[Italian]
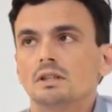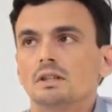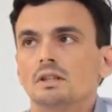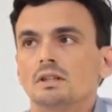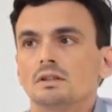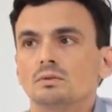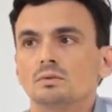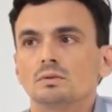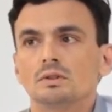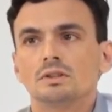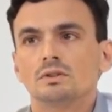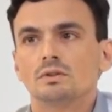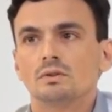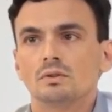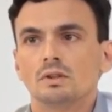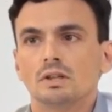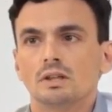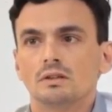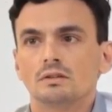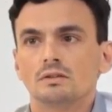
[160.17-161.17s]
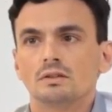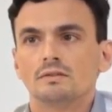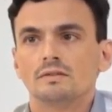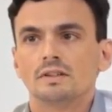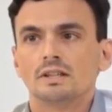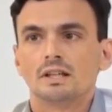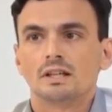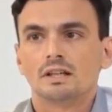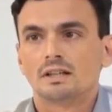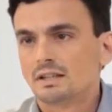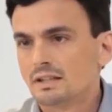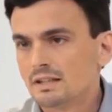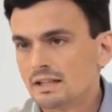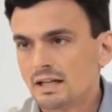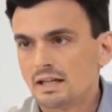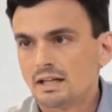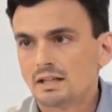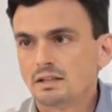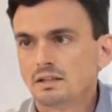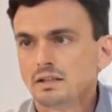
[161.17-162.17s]
Eh, tutti sognano di venire in
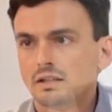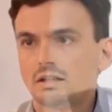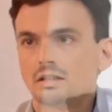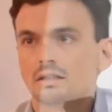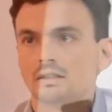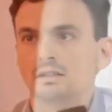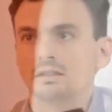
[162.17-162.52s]
Italia,